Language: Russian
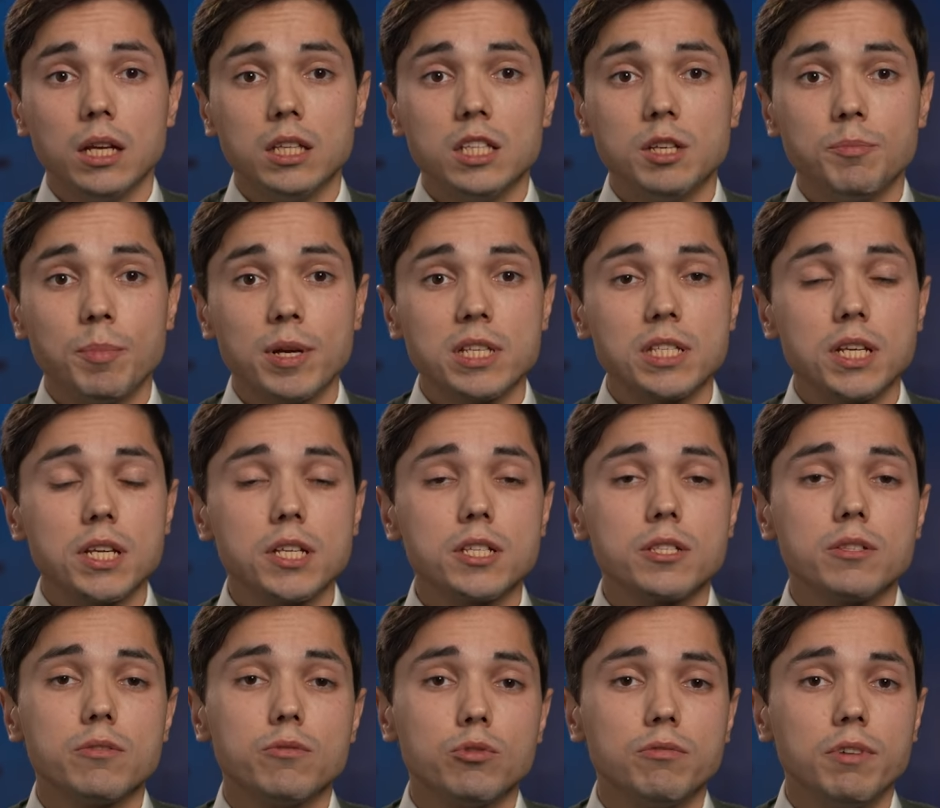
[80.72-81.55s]

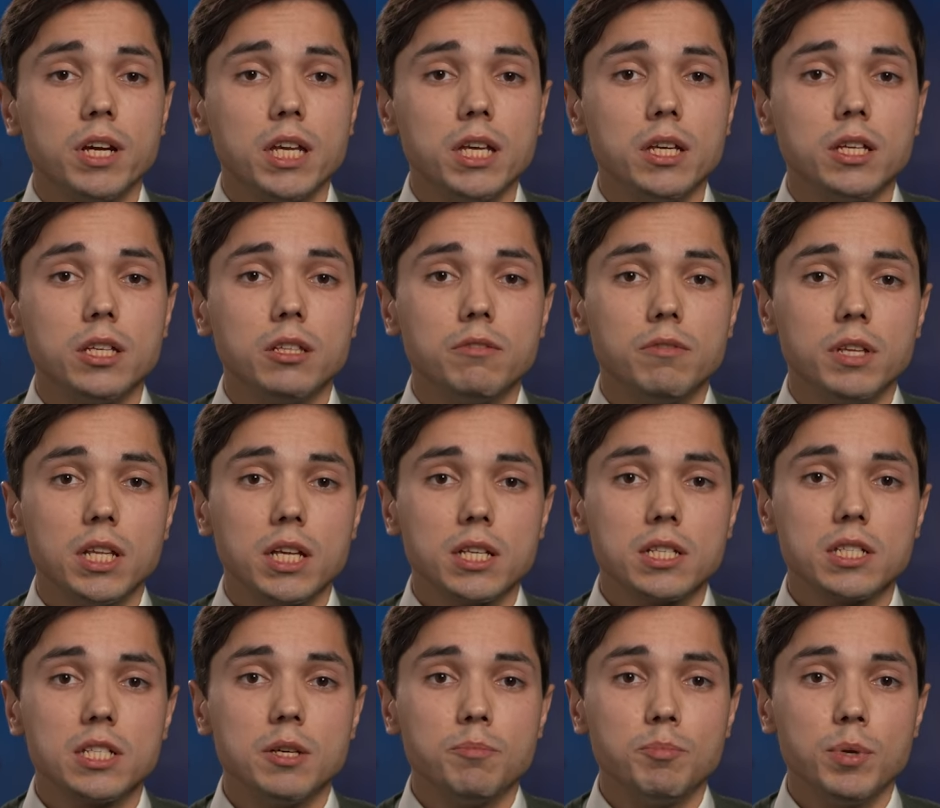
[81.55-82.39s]
Непосредственно удвоение
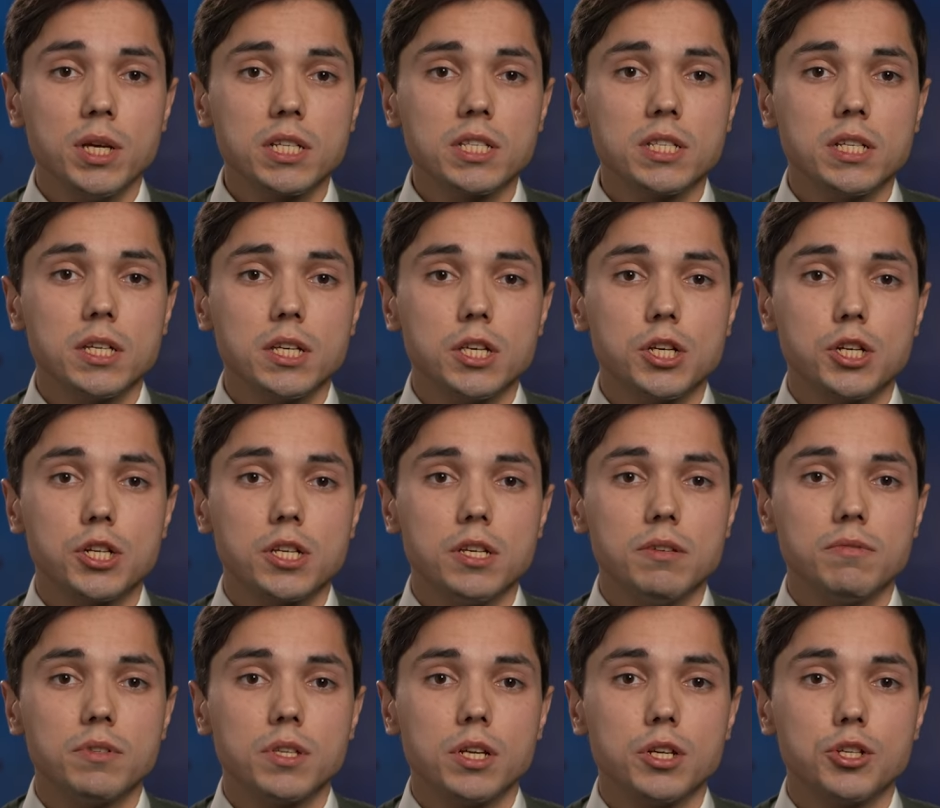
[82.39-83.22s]
двенадцатиперстной
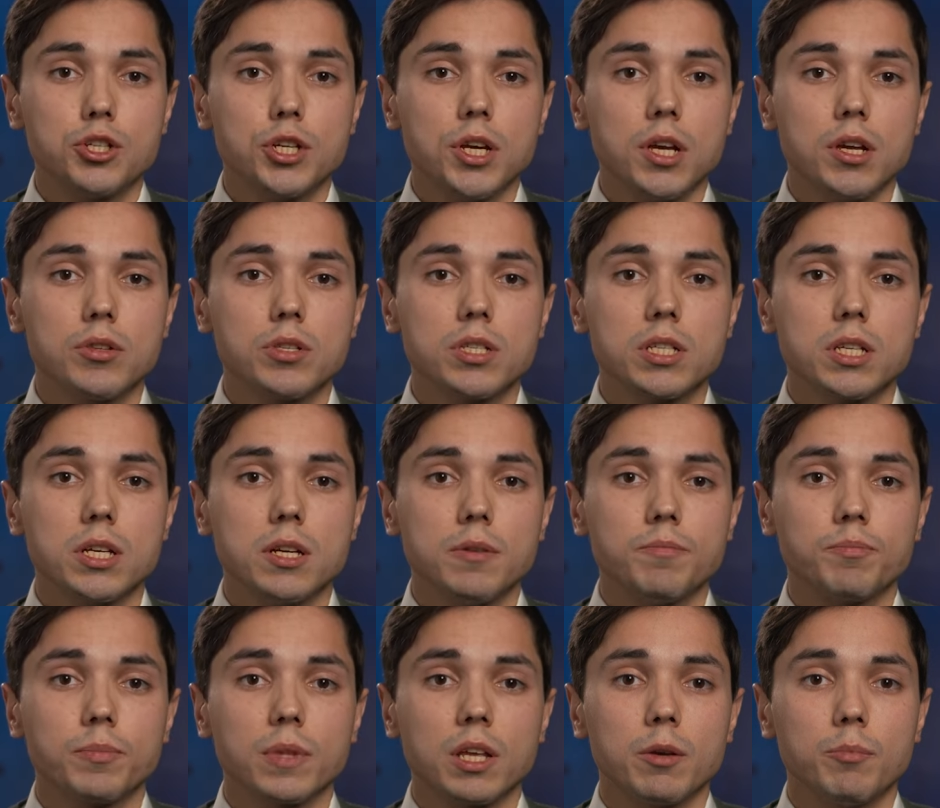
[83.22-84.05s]
кишки
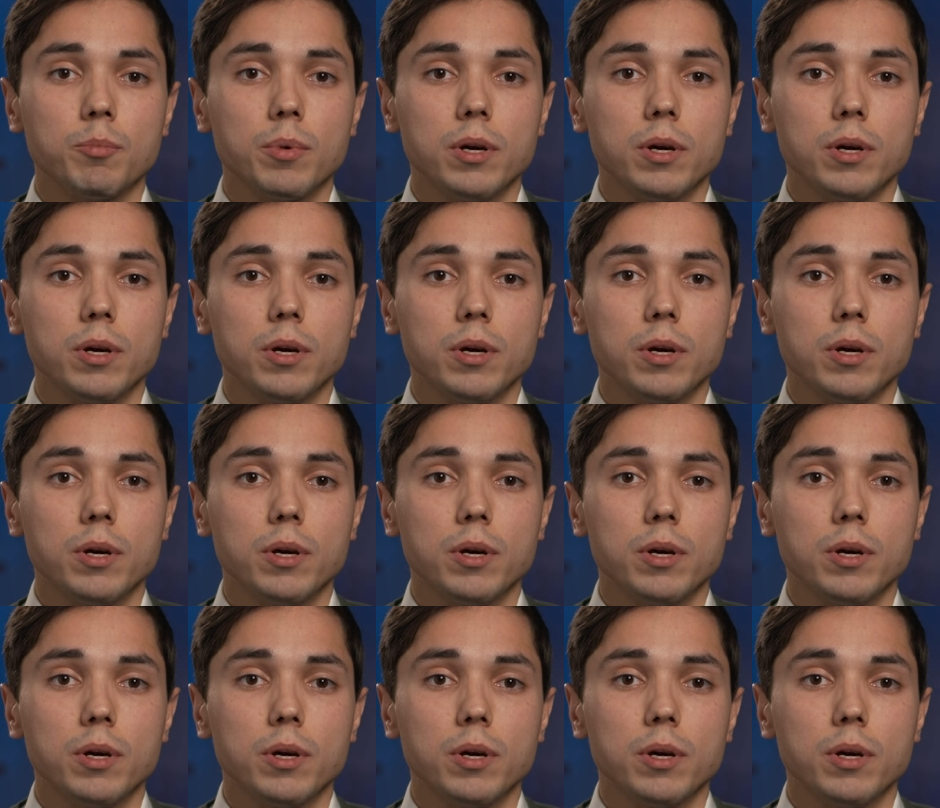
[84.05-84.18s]
встречается,